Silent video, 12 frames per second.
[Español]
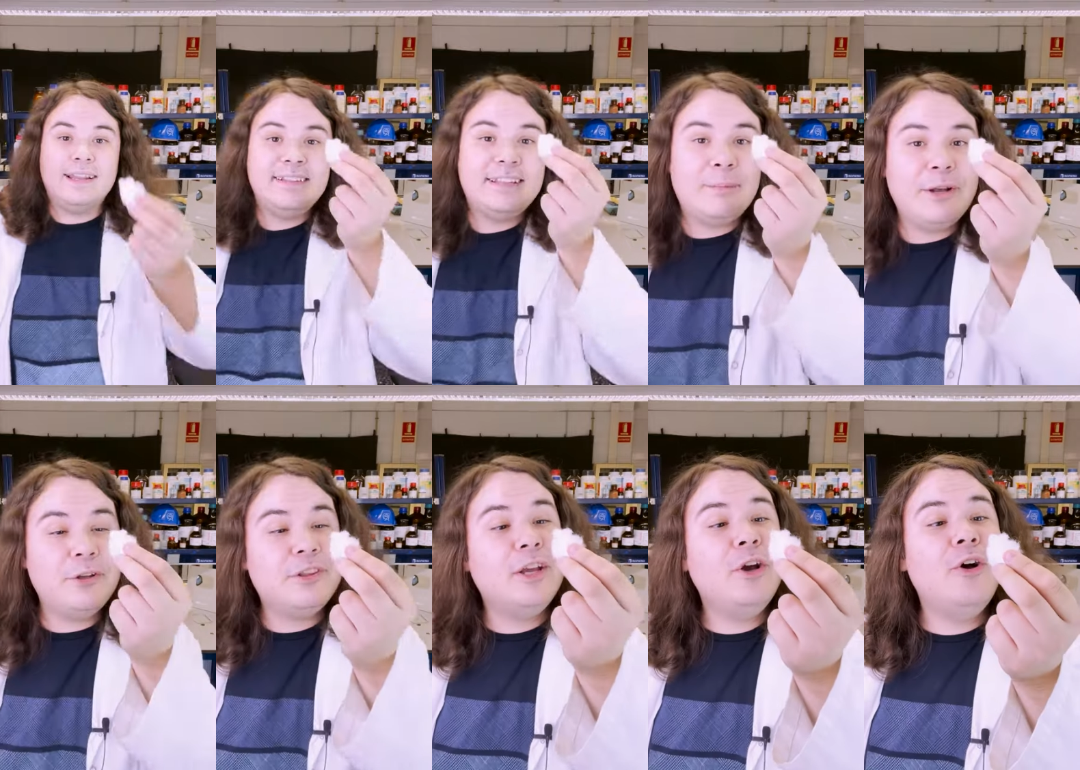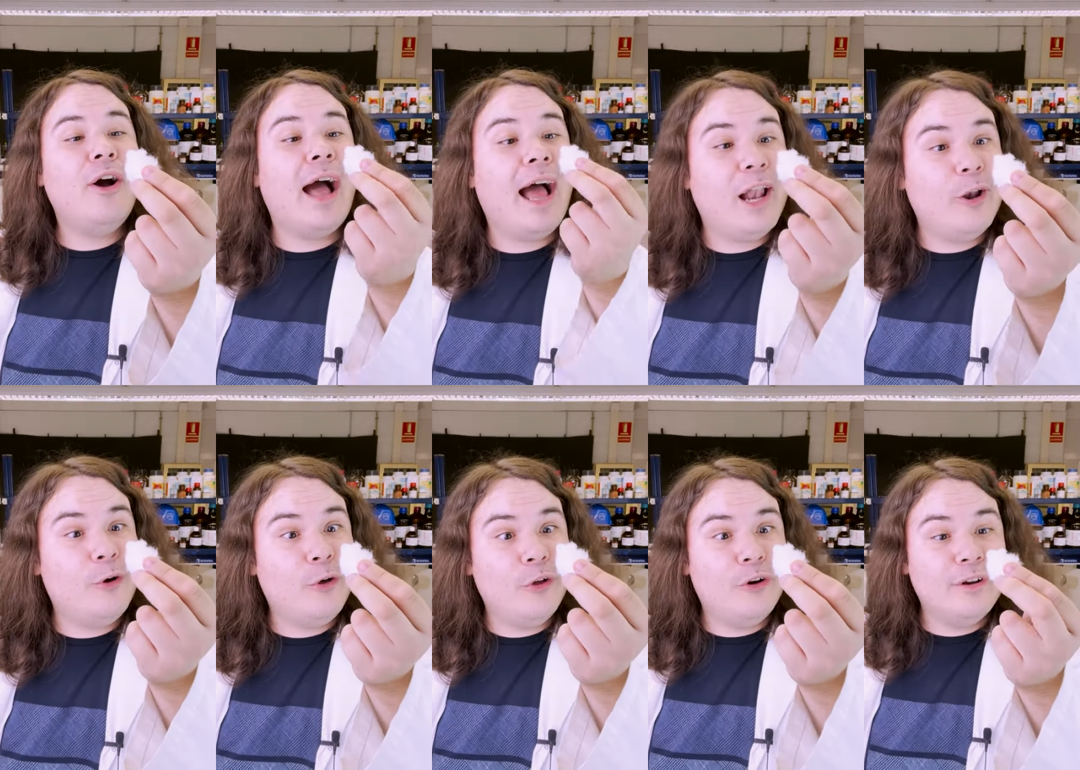esta mano tengo
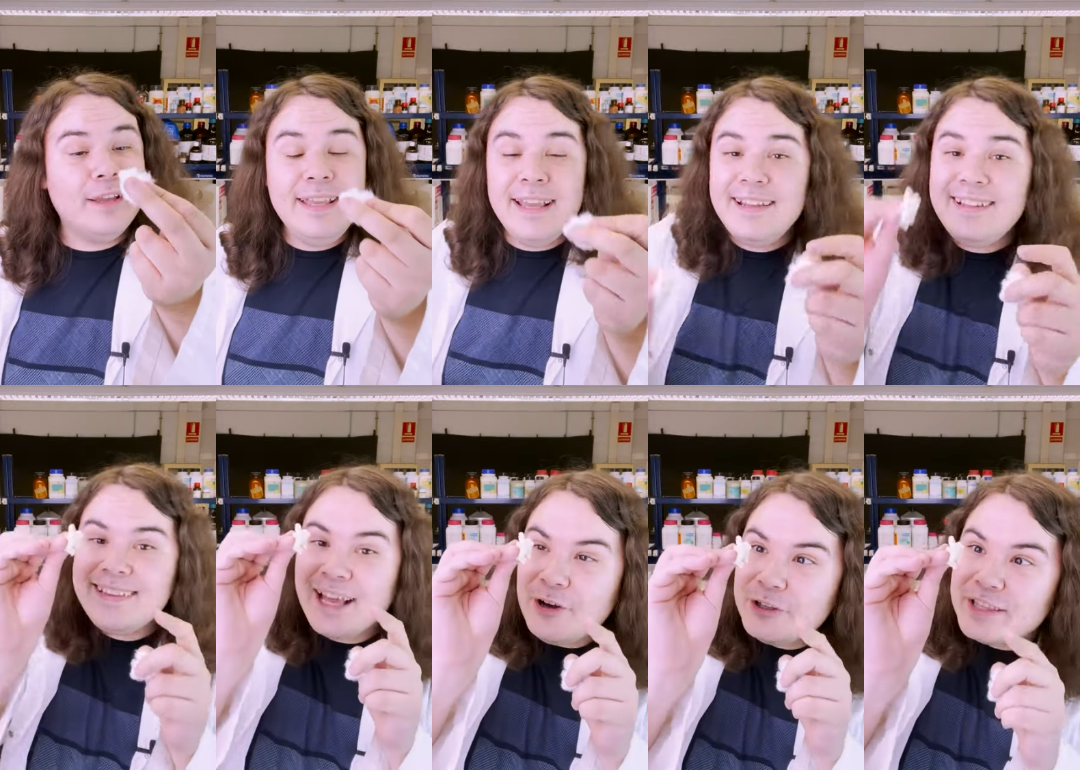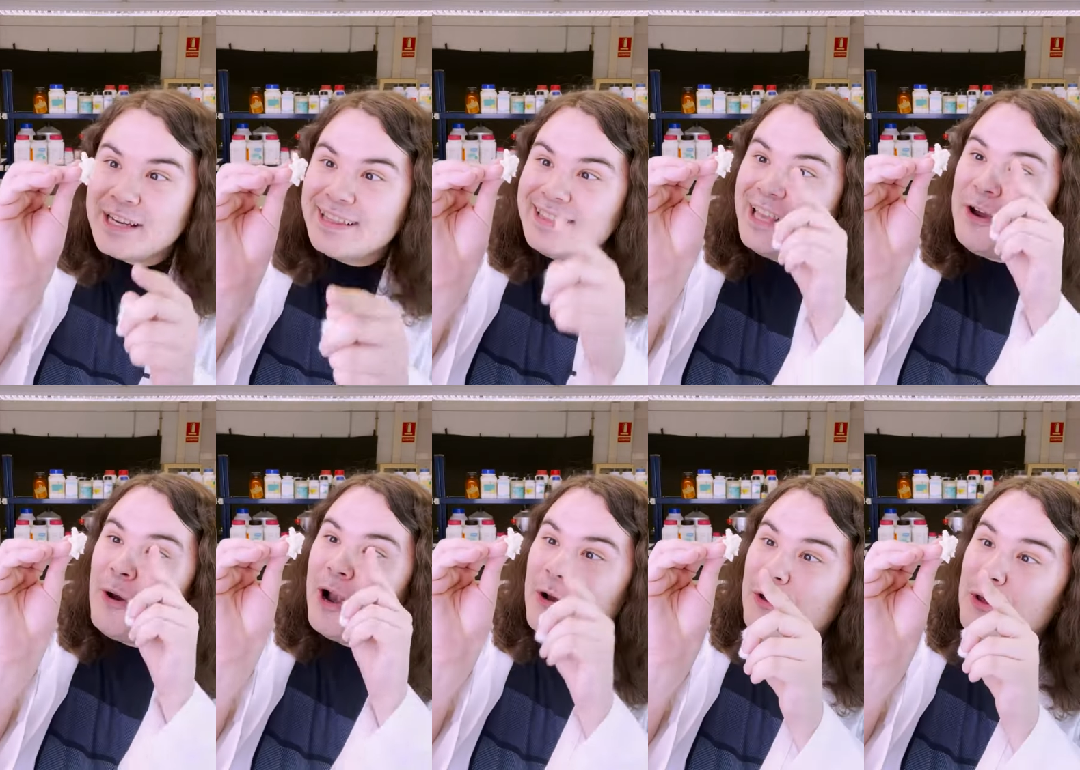algodón y en esta otra tengo
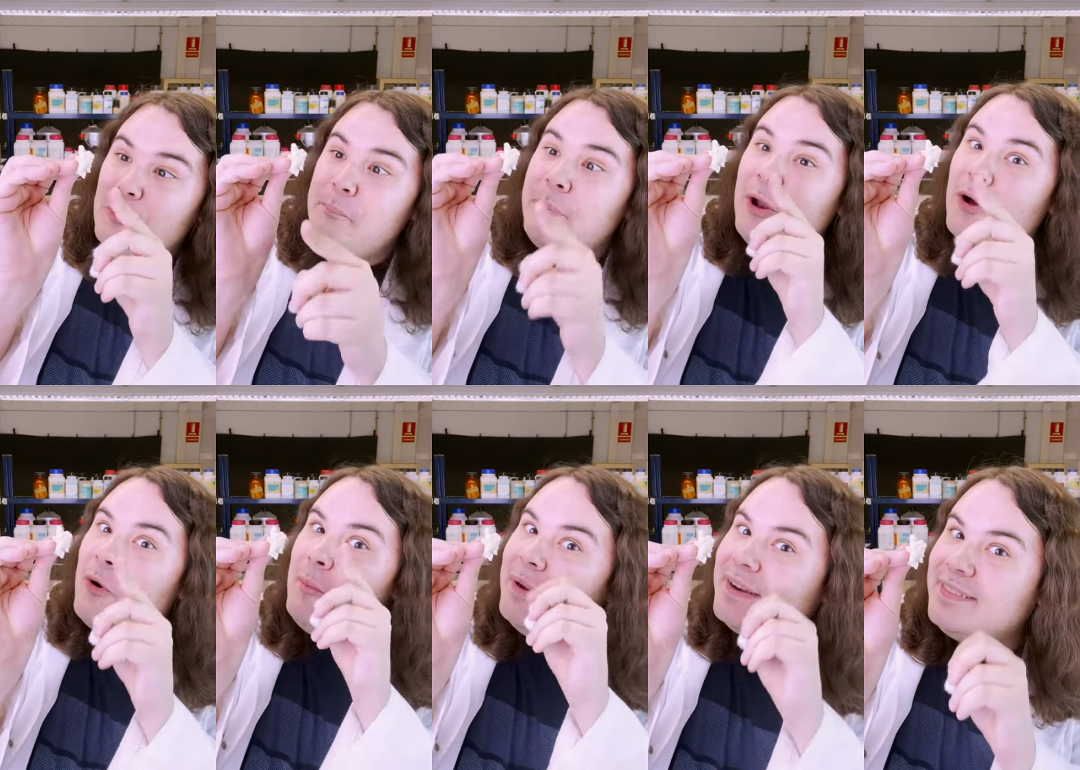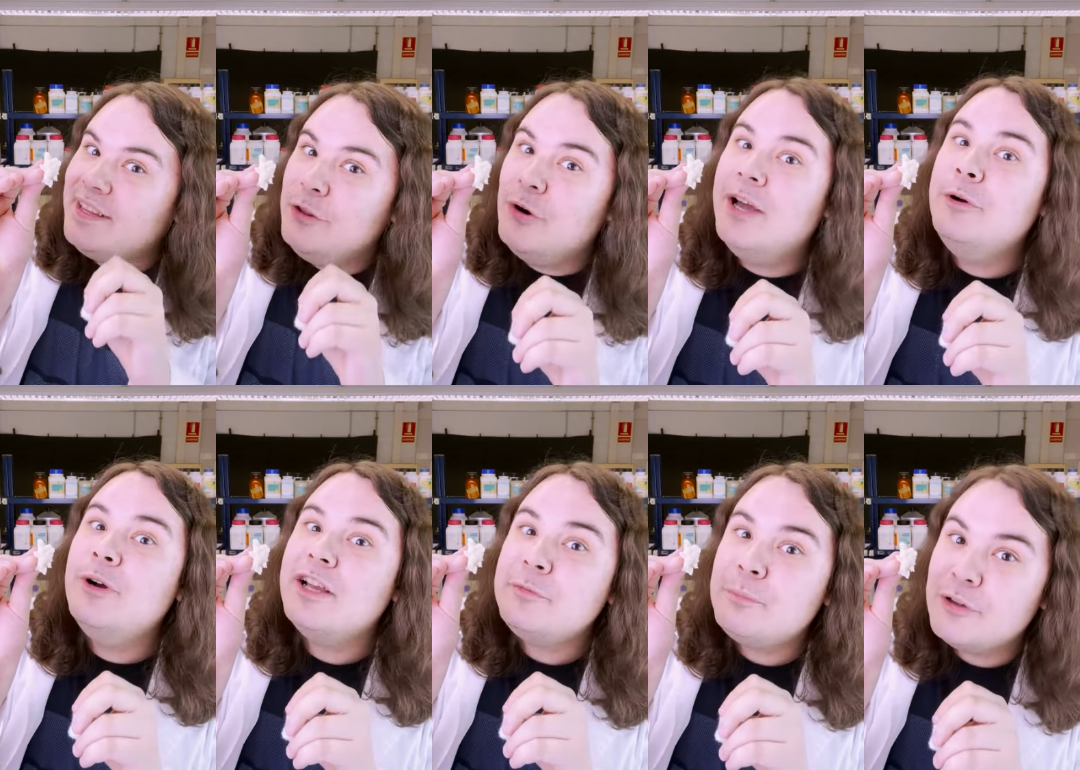algodón pero convertido en un
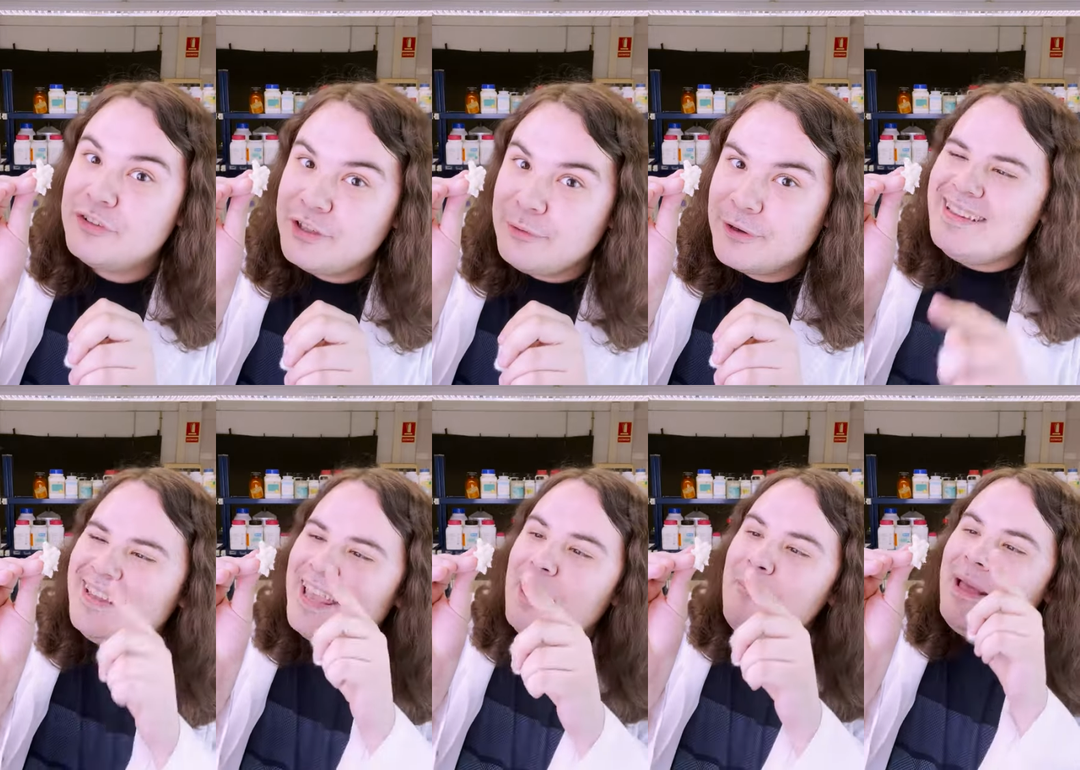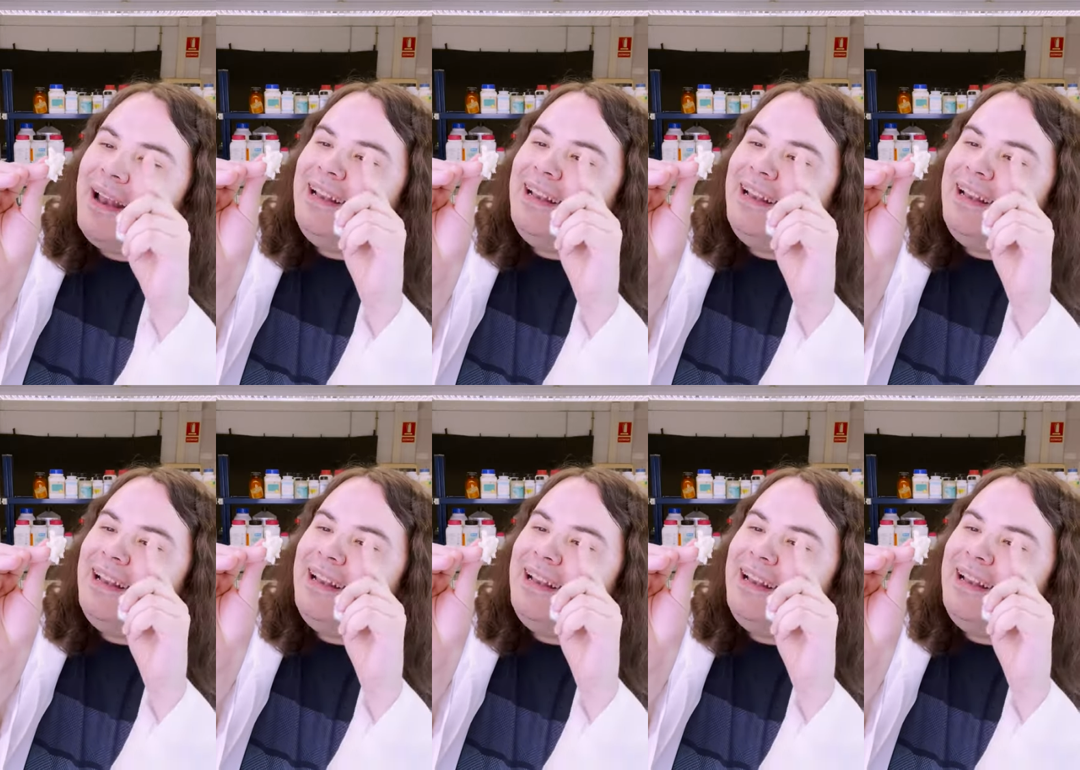explosivo. Se llama